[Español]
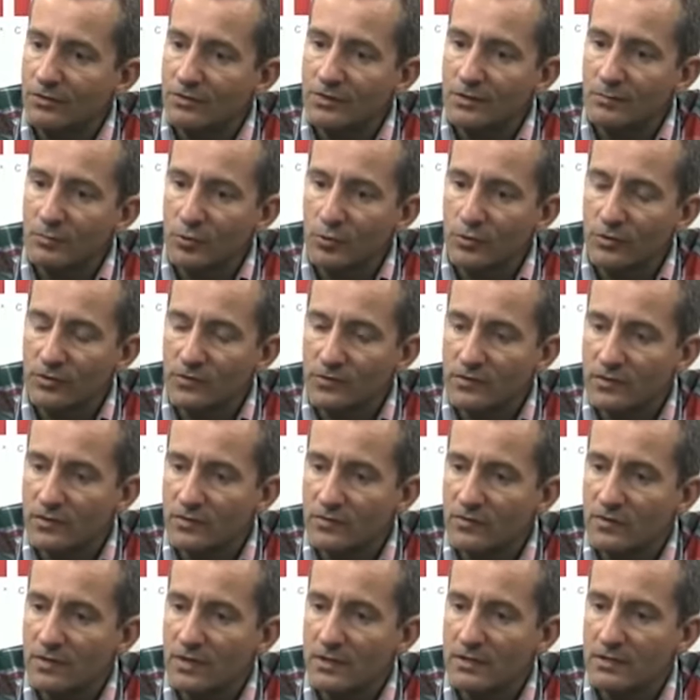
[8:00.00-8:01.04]
te puedo decir,
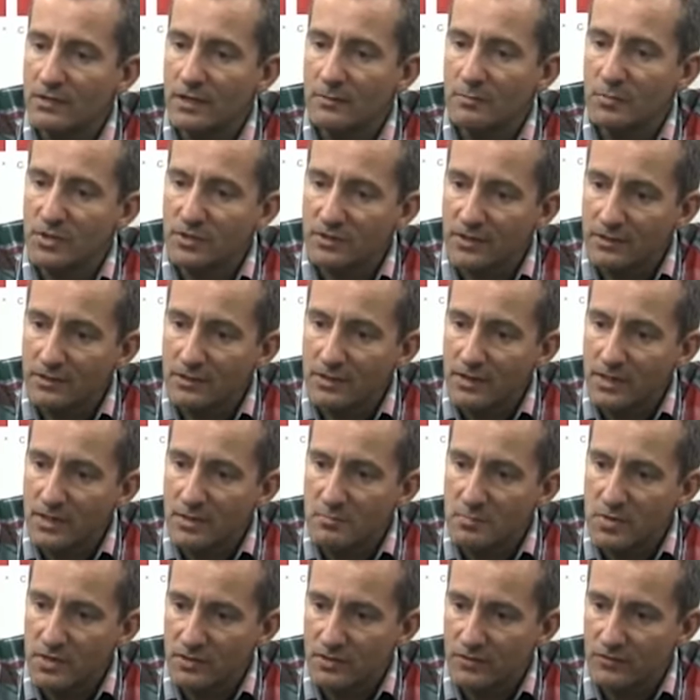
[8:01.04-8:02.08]
si el capitán de la
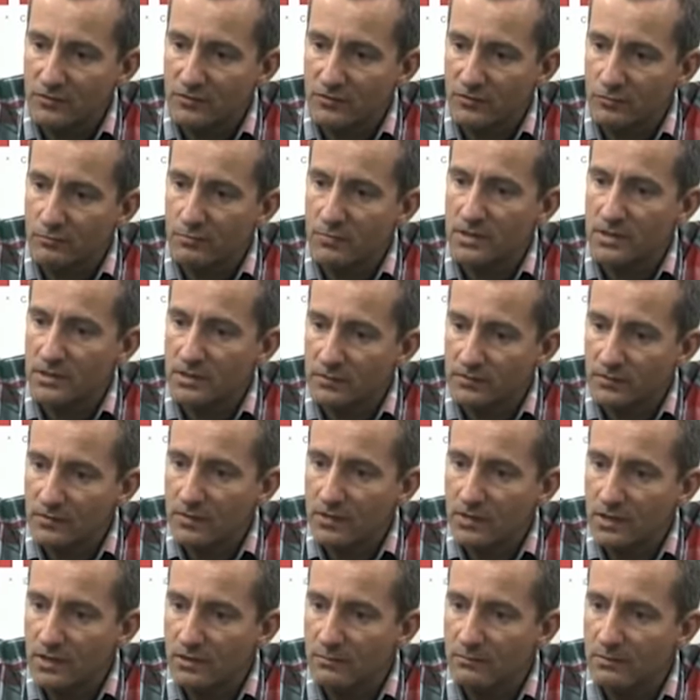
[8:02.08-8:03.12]
embarcación me
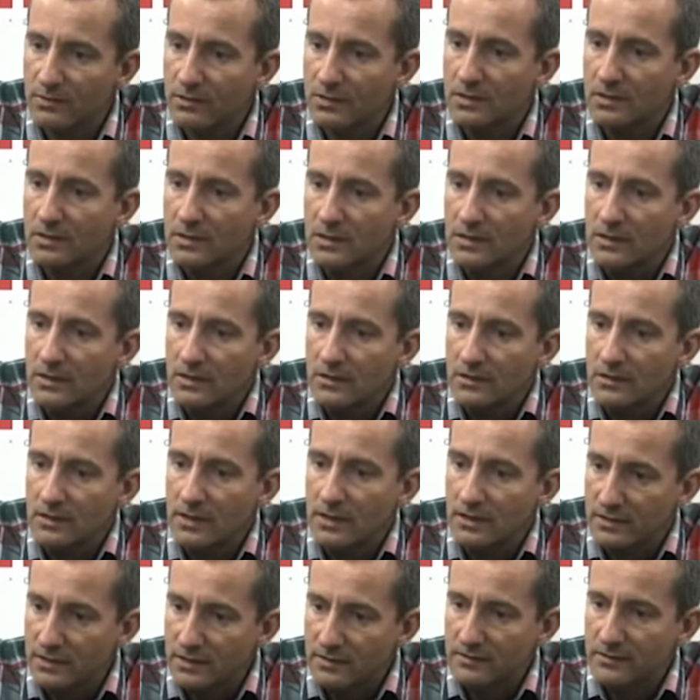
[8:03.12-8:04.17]
describe la
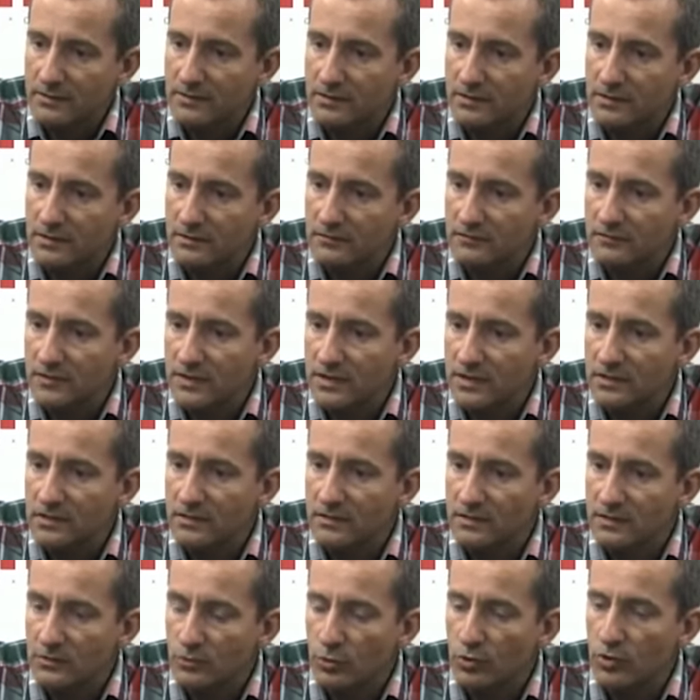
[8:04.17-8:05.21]
casa del delfín
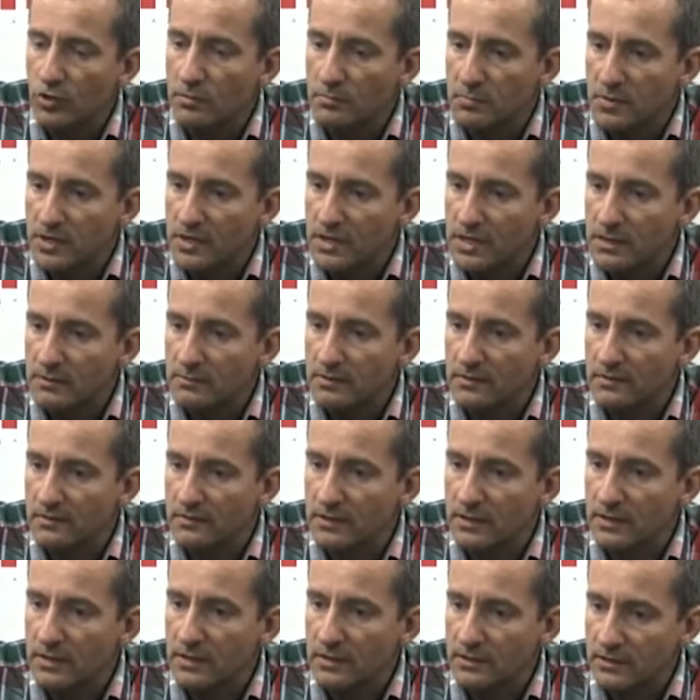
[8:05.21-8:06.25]
con las palabras
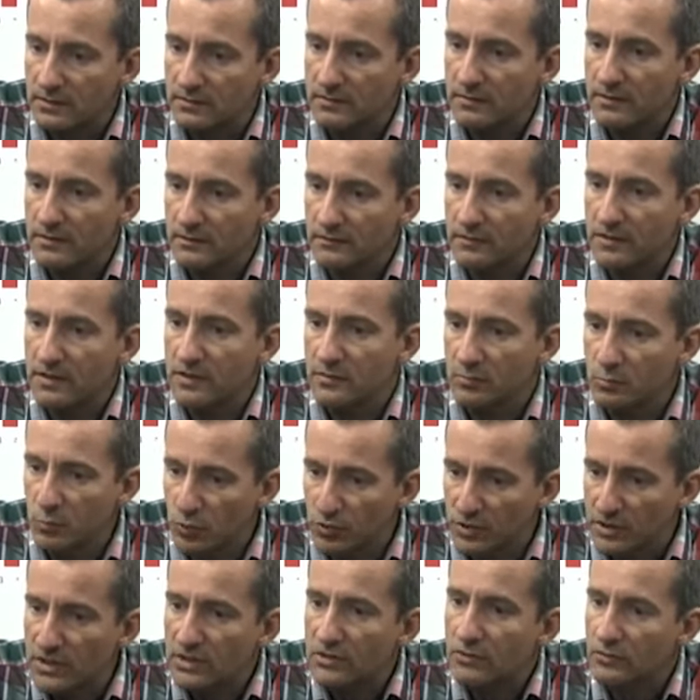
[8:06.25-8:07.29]
que la casa del delfín es
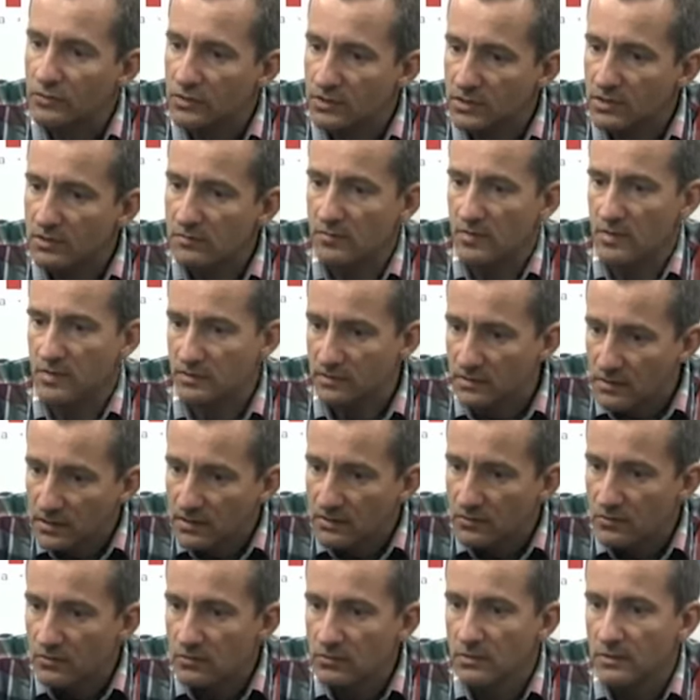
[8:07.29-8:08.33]
bonito y
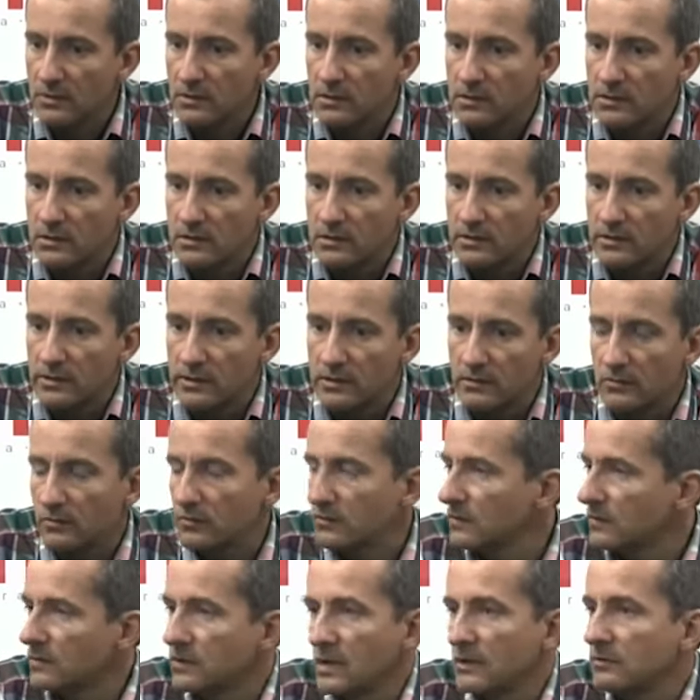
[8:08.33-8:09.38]
divertido,
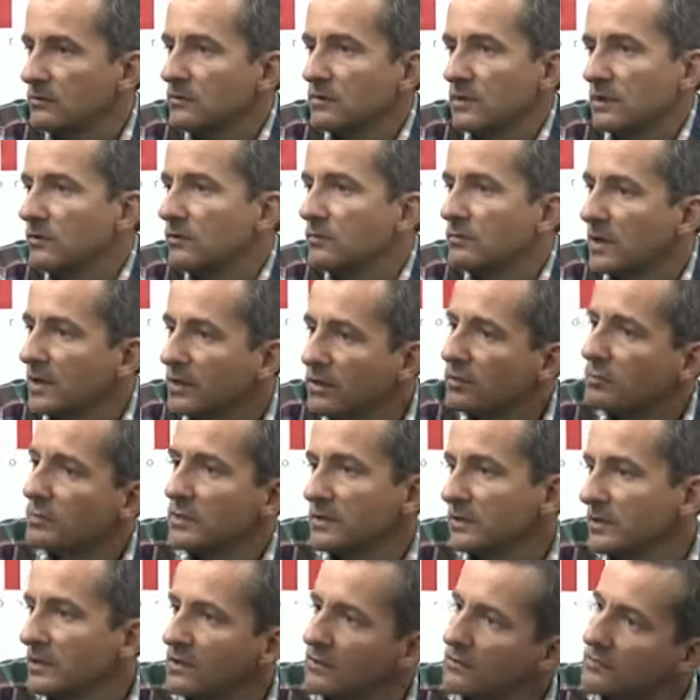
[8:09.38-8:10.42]
entonces ya no tengo más
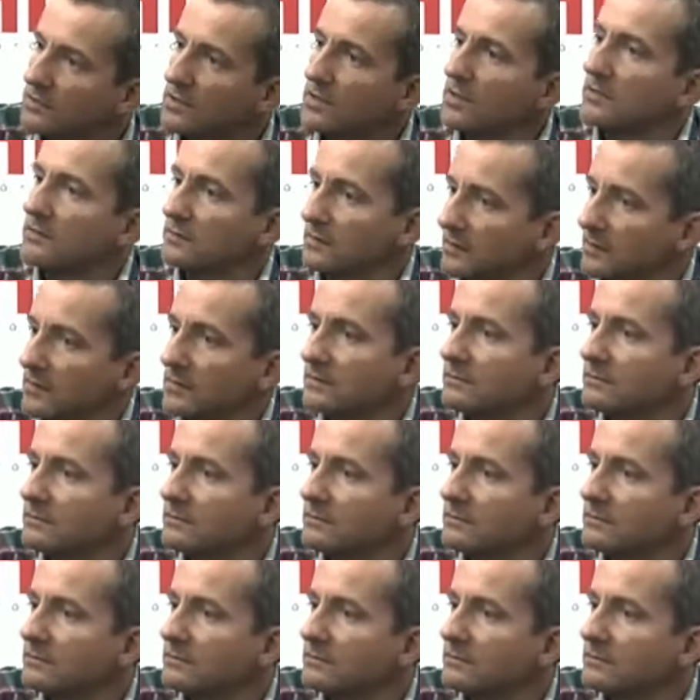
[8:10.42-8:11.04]
comentarios que hacer.